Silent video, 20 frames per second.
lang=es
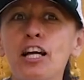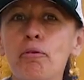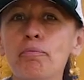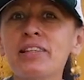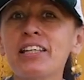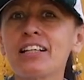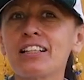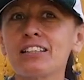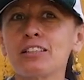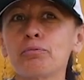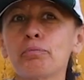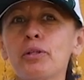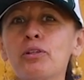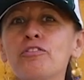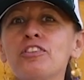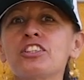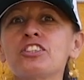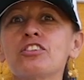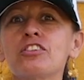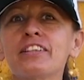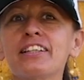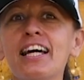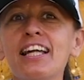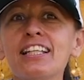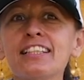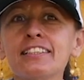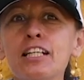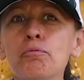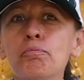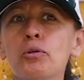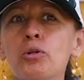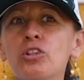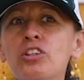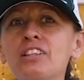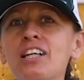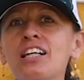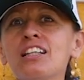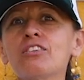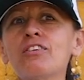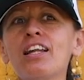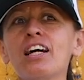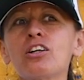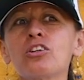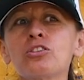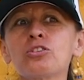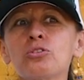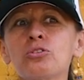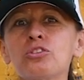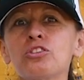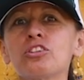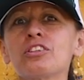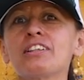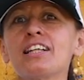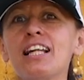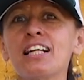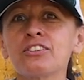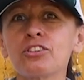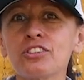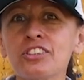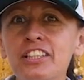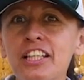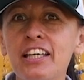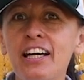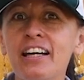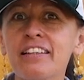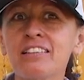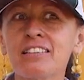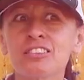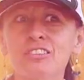y amigas profesionales aportando a la construcción de la sociedad.